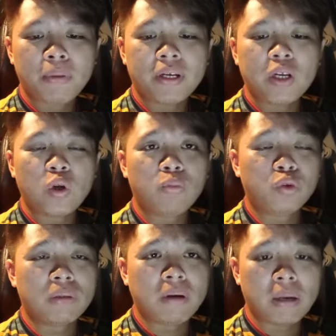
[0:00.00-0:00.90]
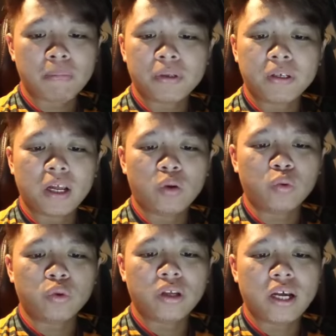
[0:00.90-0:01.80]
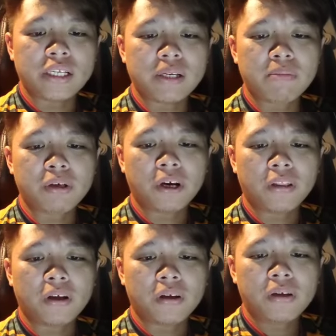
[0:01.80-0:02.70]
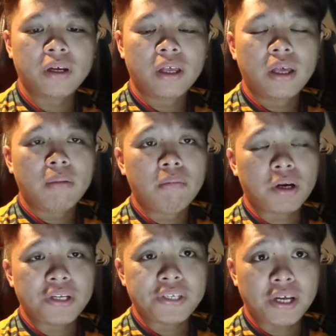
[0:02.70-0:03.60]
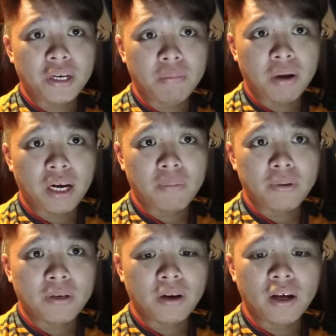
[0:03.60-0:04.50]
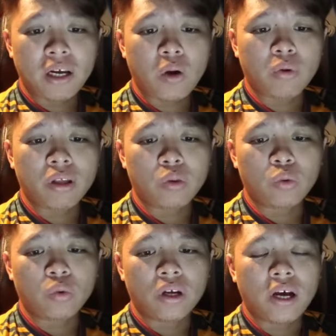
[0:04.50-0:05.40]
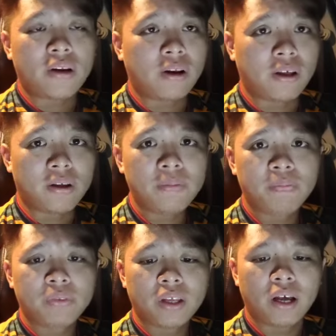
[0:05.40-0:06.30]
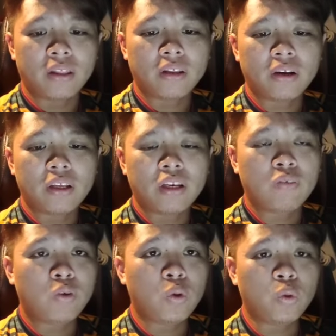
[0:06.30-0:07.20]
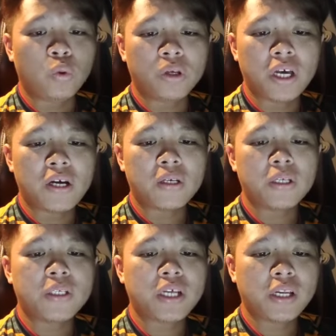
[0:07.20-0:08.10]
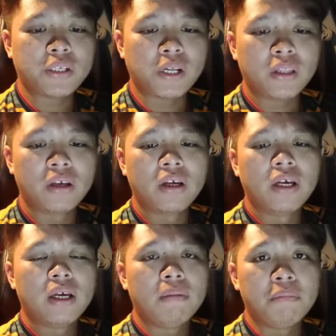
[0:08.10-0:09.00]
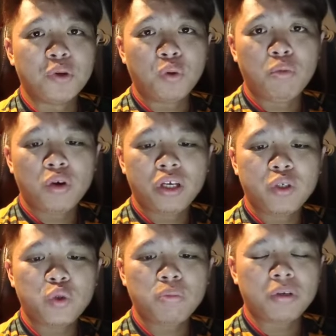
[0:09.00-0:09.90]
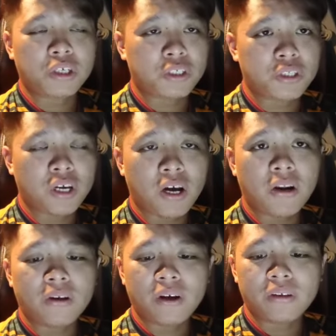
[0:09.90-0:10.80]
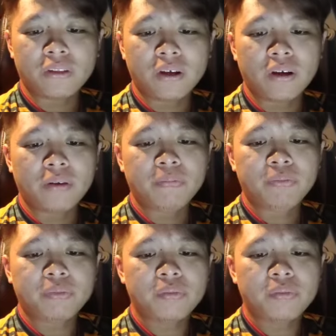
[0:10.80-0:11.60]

Pada 25 April lalu, Azam berkata, bekas ahli parlimen Langkawi itu adalah antara individu yang disiasat berhubung isu pengistiharan harta.